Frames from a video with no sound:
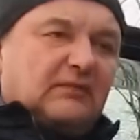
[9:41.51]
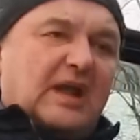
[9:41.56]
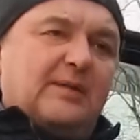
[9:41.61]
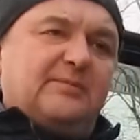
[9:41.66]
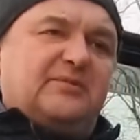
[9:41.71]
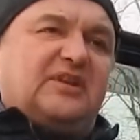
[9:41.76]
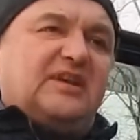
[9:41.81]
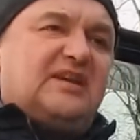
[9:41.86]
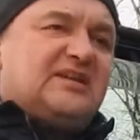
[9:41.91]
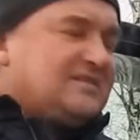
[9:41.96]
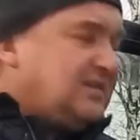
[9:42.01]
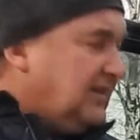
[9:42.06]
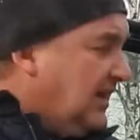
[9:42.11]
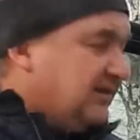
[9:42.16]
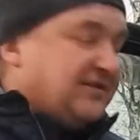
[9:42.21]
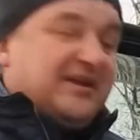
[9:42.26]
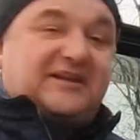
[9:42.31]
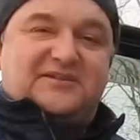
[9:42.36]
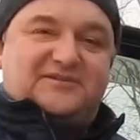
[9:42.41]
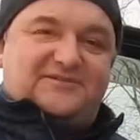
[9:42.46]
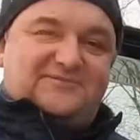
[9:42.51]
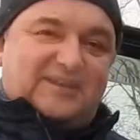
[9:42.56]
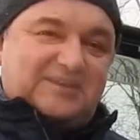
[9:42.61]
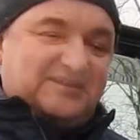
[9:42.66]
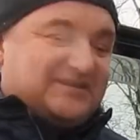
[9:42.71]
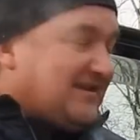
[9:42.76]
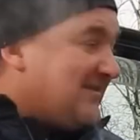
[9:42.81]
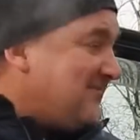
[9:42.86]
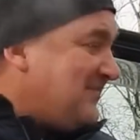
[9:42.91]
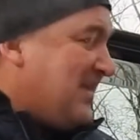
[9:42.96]
МТС она
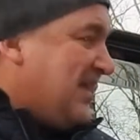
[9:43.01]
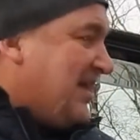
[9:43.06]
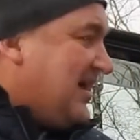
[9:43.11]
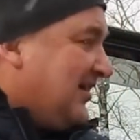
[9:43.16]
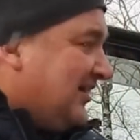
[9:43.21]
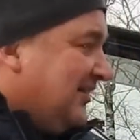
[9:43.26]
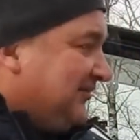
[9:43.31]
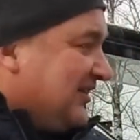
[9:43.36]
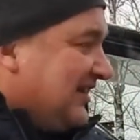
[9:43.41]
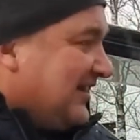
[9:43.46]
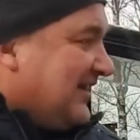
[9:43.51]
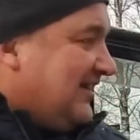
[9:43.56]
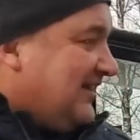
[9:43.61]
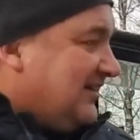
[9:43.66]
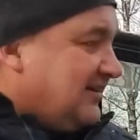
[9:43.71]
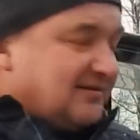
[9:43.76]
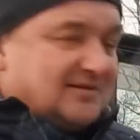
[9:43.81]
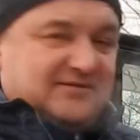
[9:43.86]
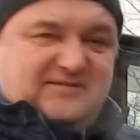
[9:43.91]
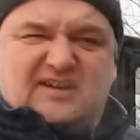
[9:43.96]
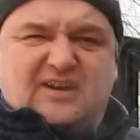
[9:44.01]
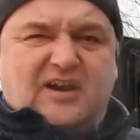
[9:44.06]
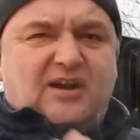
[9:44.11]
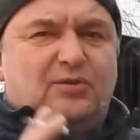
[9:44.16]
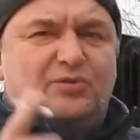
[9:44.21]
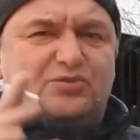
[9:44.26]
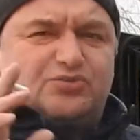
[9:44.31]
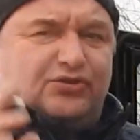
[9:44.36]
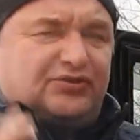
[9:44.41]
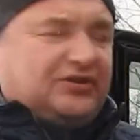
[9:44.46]
называется, а вторая
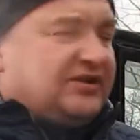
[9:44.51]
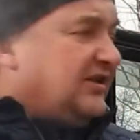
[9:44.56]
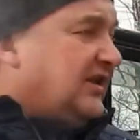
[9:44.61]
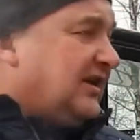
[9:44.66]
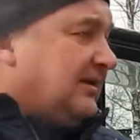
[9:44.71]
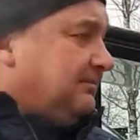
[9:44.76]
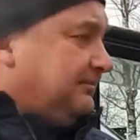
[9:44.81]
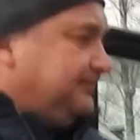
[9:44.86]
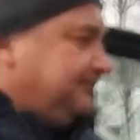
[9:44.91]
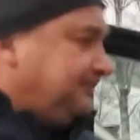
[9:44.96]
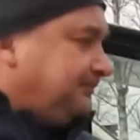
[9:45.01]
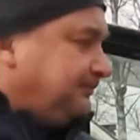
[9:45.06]
Краус что-то там.